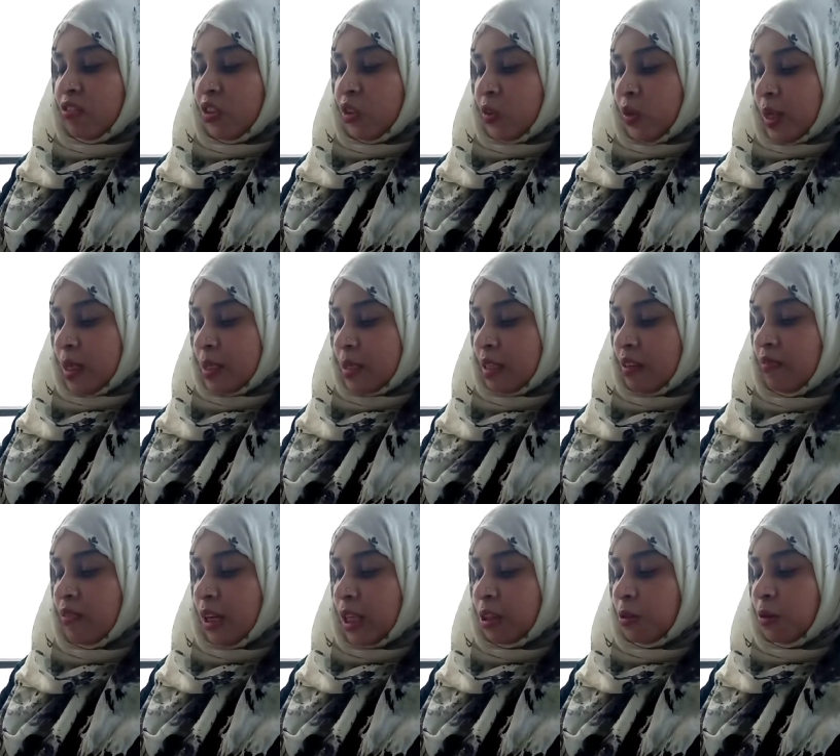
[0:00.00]
ভিউয়ার্সদের
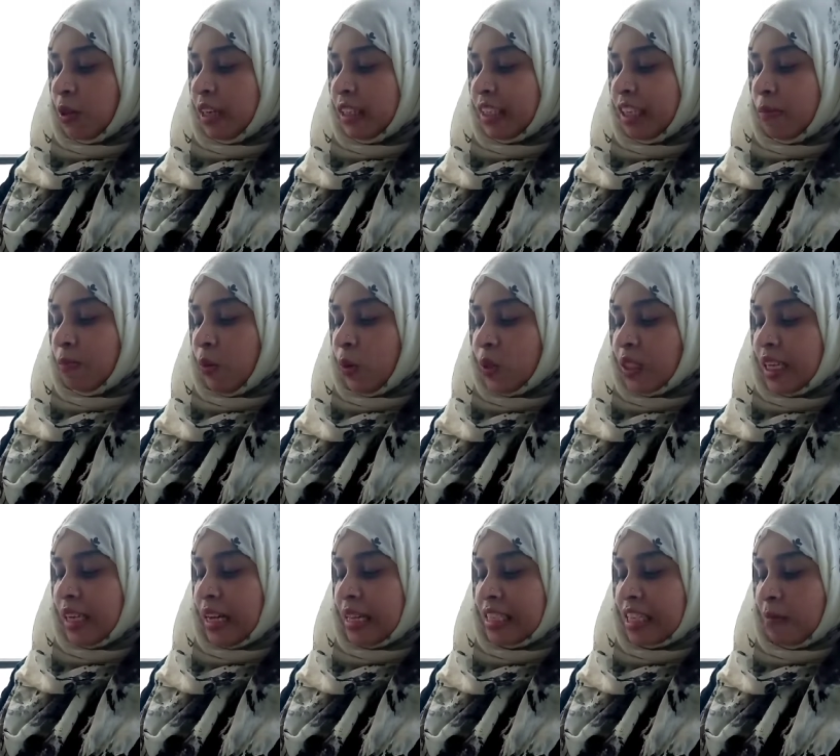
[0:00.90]
ভেতরের কি
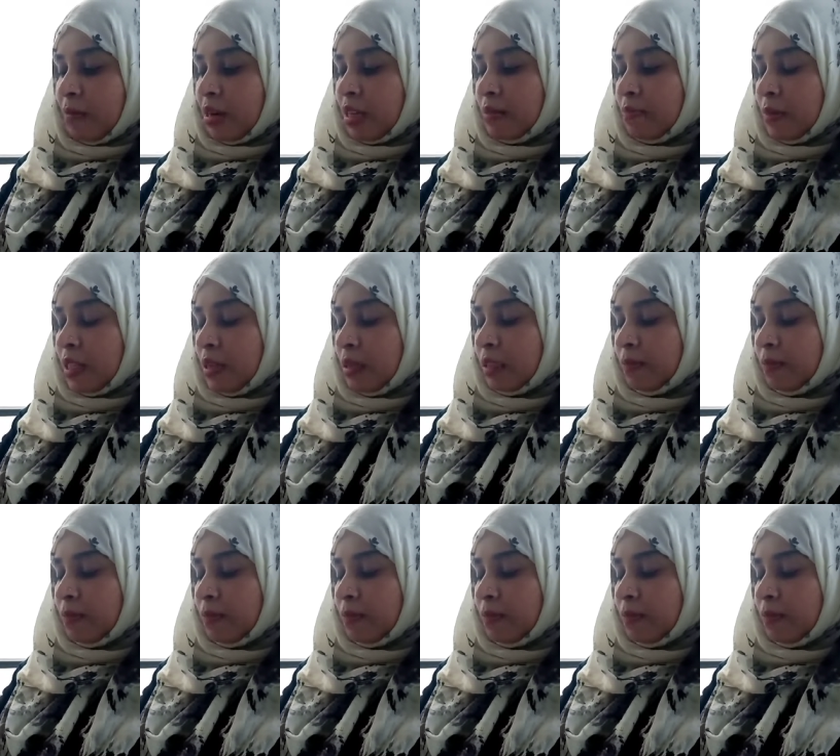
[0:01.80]
পর্যায়ে আছে আমাদের